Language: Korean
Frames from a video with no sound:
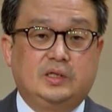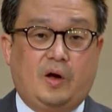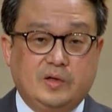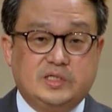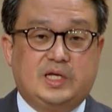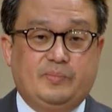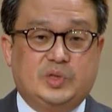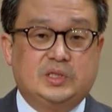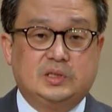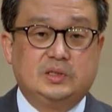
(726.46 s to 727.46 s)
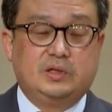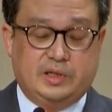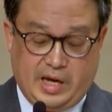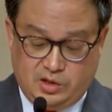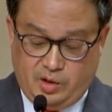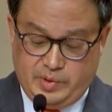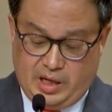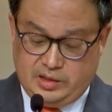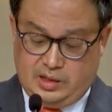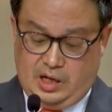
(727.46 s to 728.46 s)
컨셉트 이런 개념이
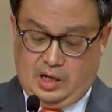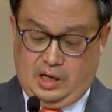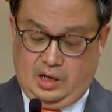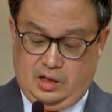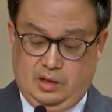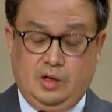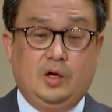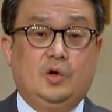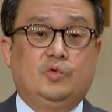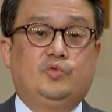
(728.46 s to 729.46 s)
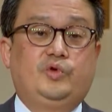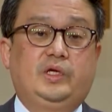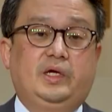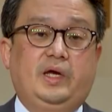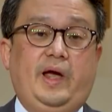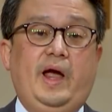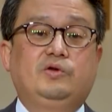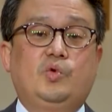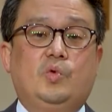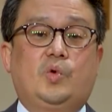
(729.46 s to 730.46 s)
아니라 우리에게
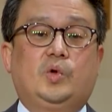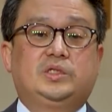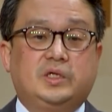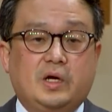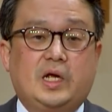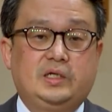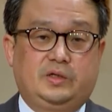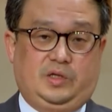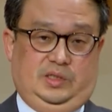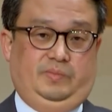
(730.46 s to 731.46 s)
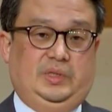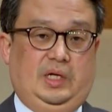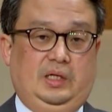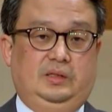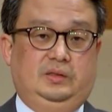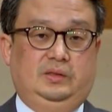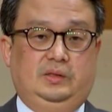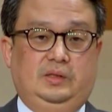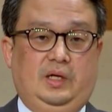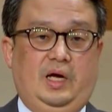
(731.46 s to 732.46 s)
행동으로 드러나는 것입니다.
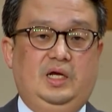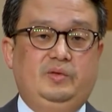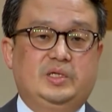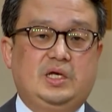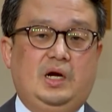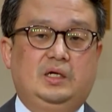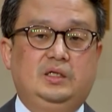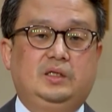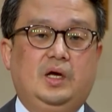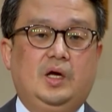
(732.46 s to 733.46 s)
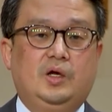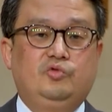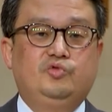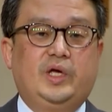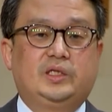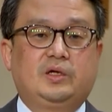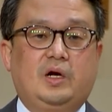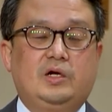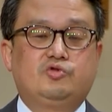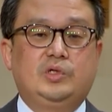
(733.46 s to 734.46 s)
하나님의 사랑은 눈에
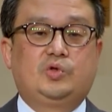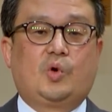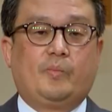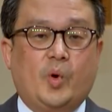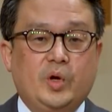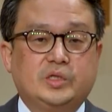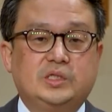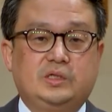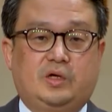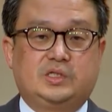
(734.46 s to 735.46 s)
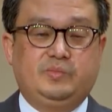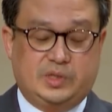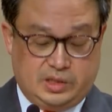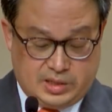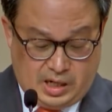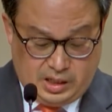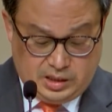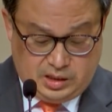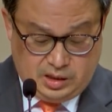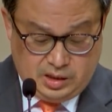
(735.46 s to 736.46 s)
드러날 수 있도록 보여지는 것입니다.
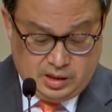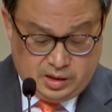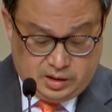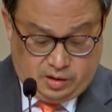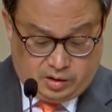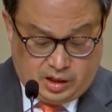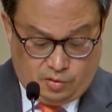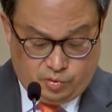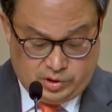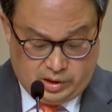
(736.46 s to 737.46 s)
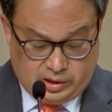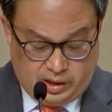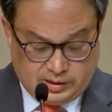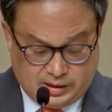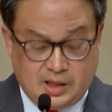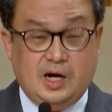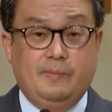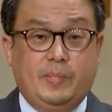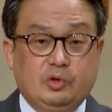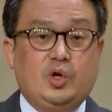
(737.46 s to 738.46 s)
사랑이 이렇게 우리에게
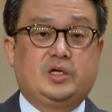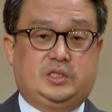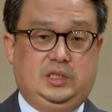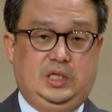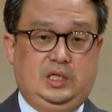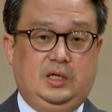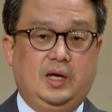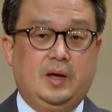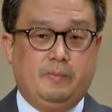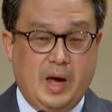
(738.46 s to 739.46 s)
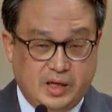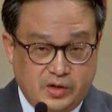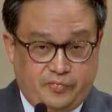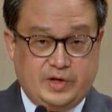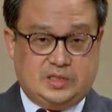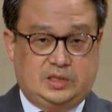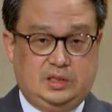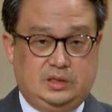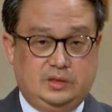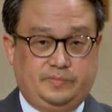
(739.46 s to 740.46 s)
나타난 바 되었으니 manifested,